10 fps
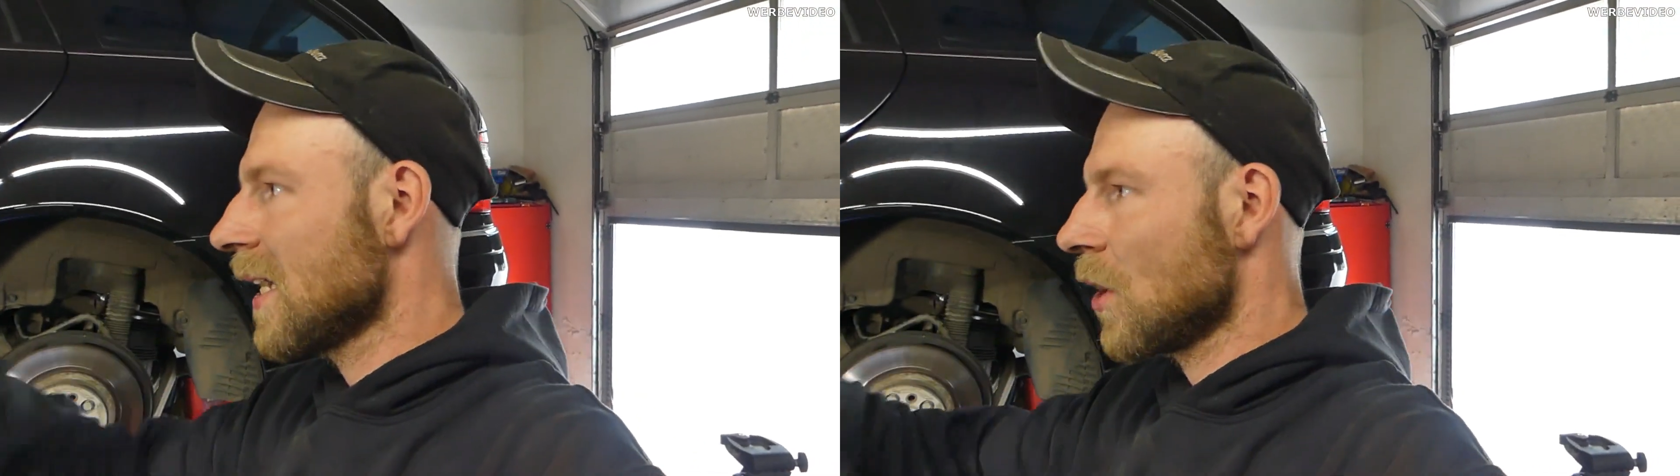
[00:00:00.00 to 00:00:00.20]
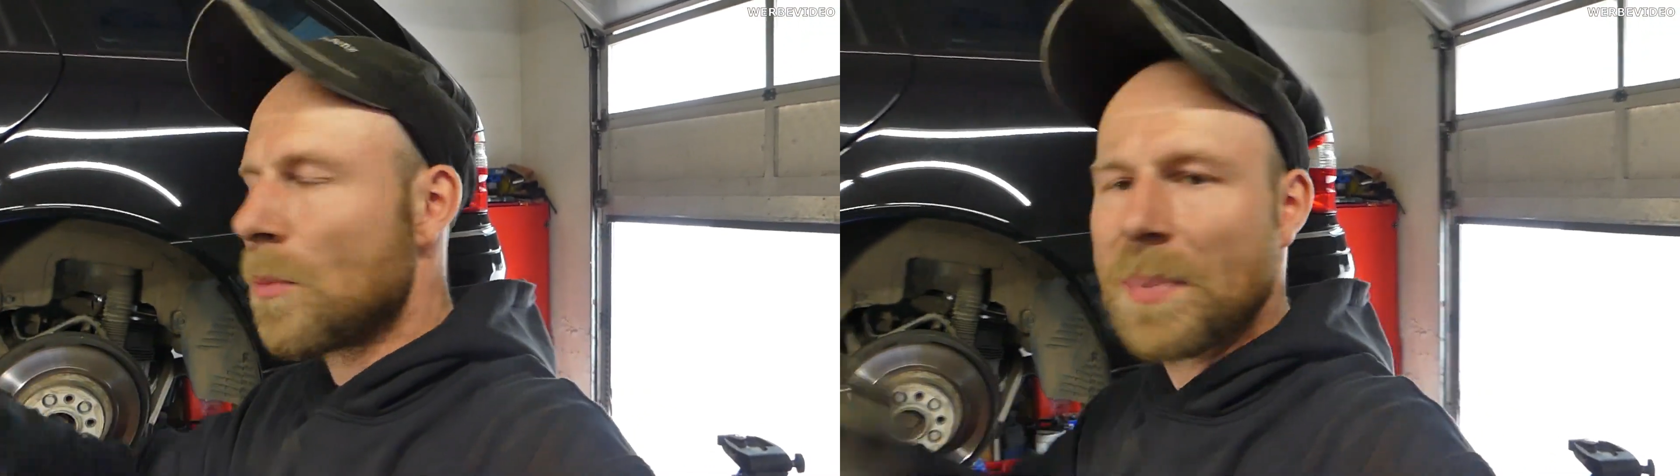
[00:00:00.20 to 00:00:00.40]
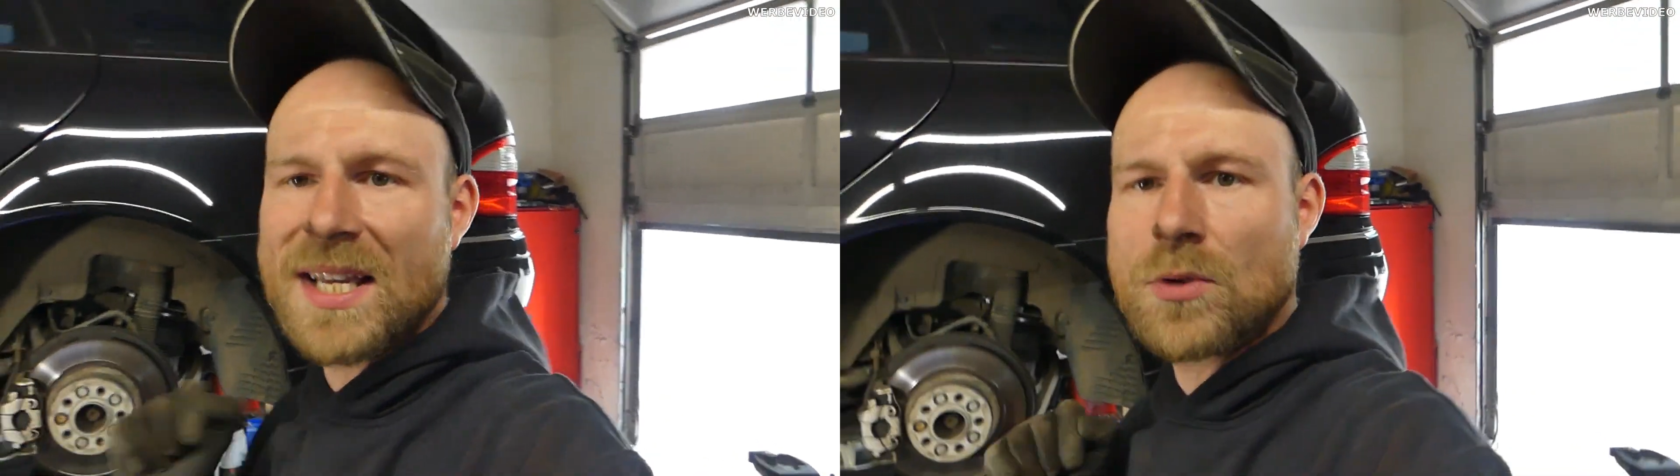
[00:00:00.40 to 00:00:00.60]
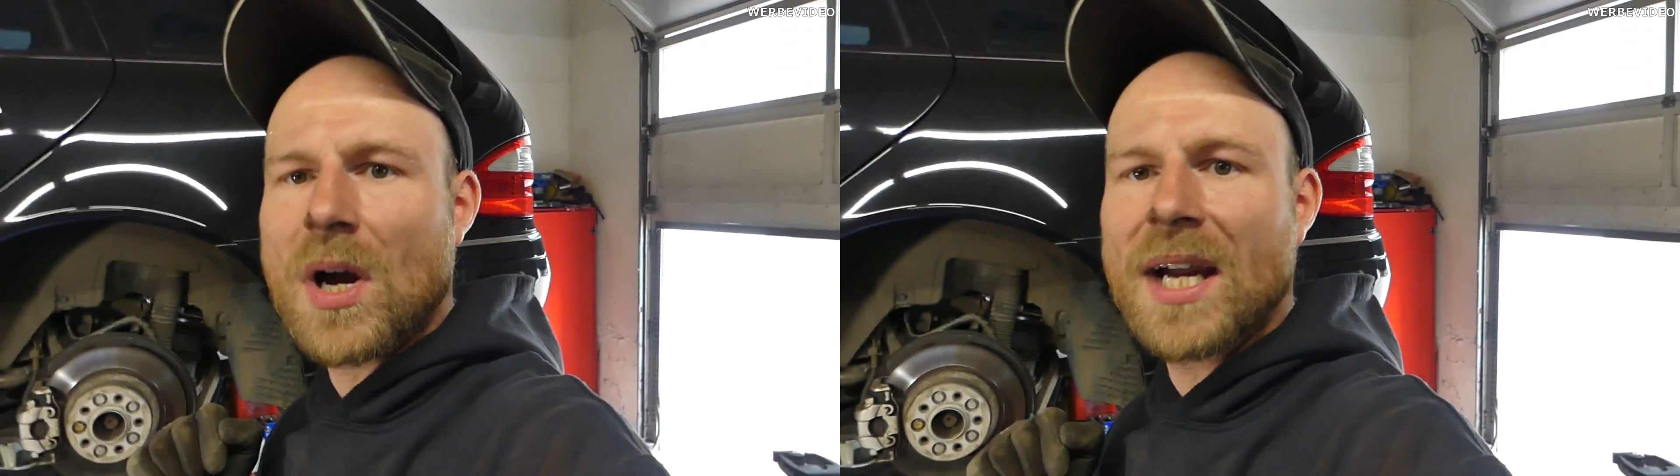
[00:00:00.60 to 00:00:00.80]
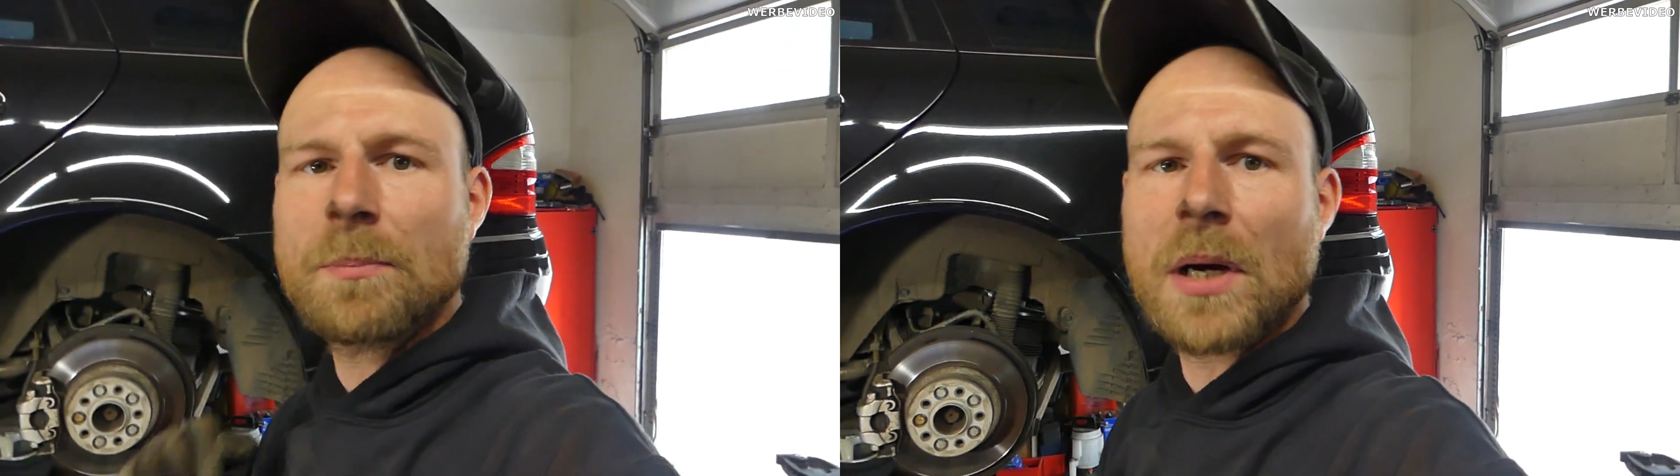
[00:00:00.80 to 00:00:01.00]

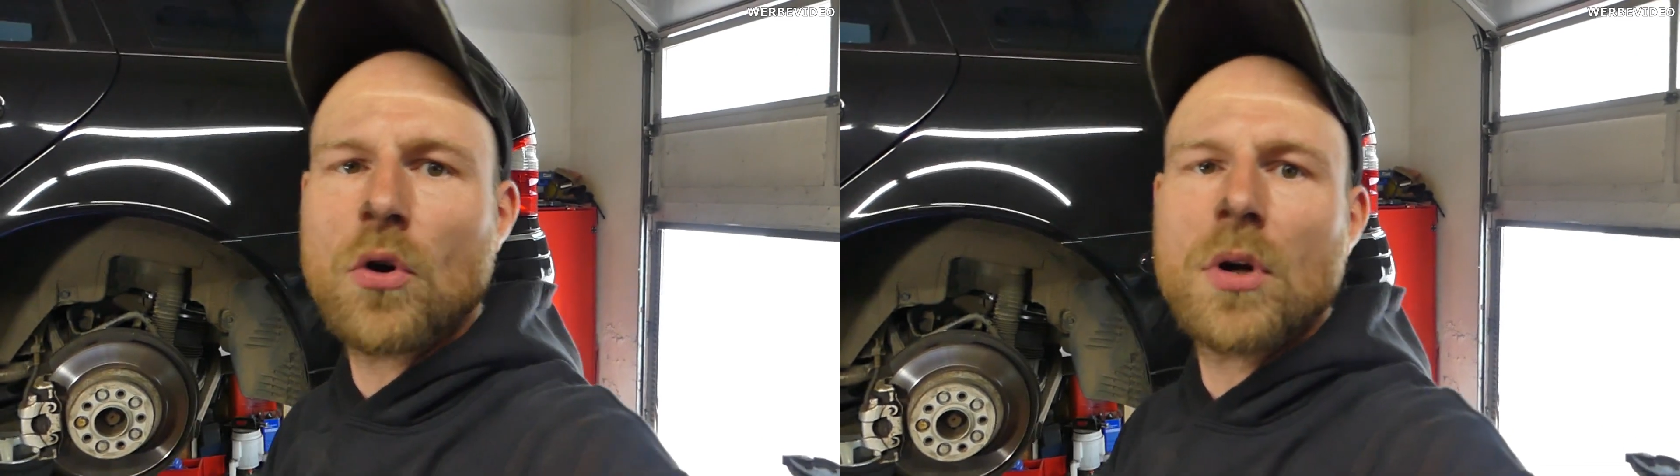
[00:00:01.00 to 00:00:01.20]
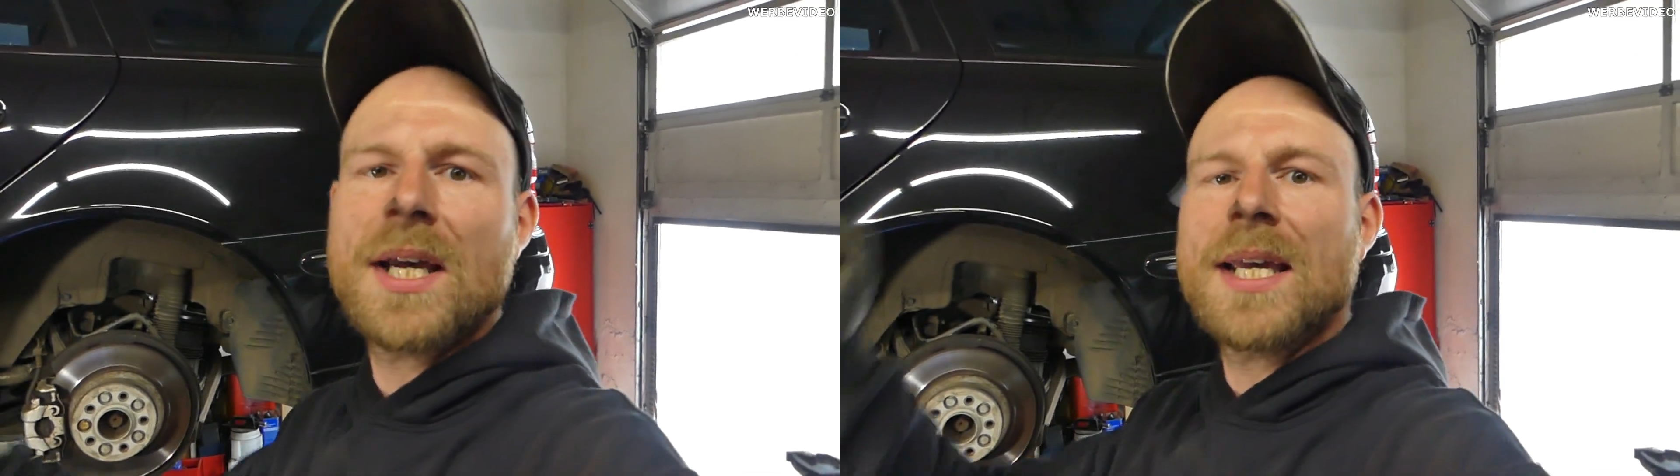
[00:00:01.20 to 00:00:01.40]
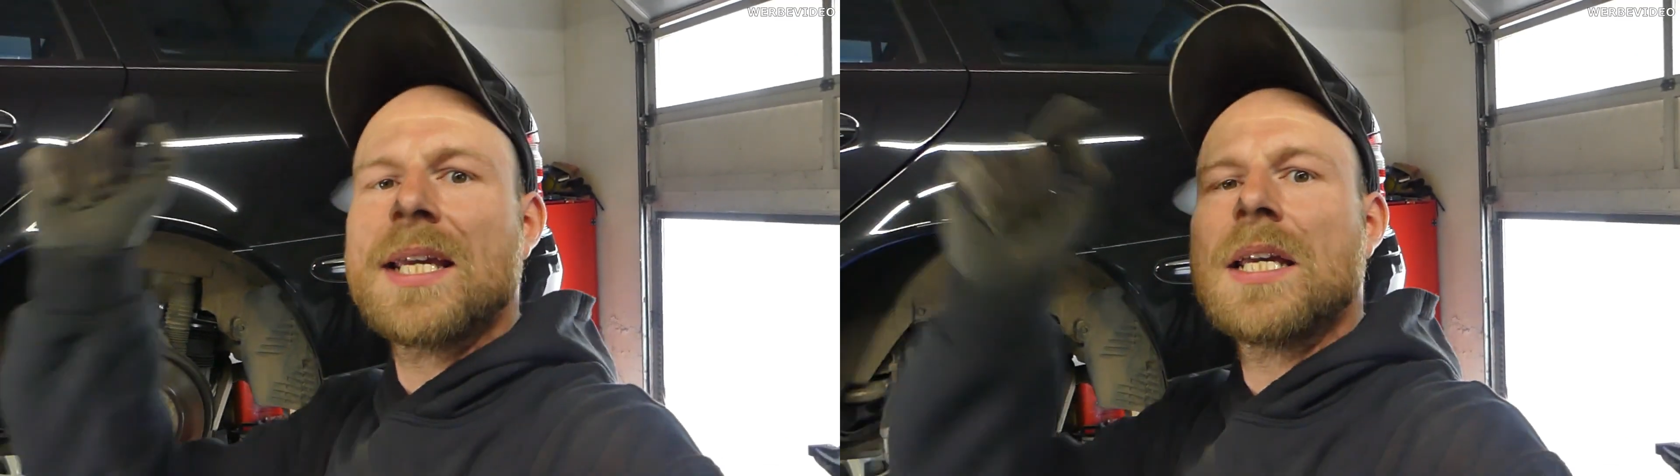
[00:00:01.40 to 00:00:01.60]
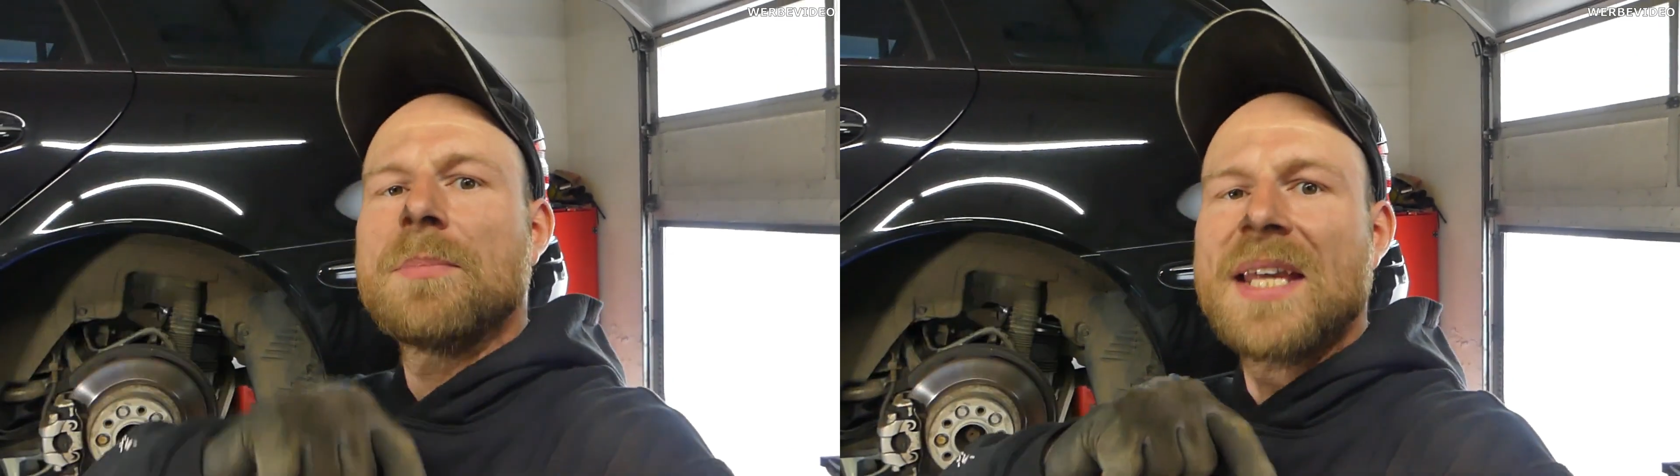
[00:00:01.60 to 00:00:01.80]
Kompressoreinbau im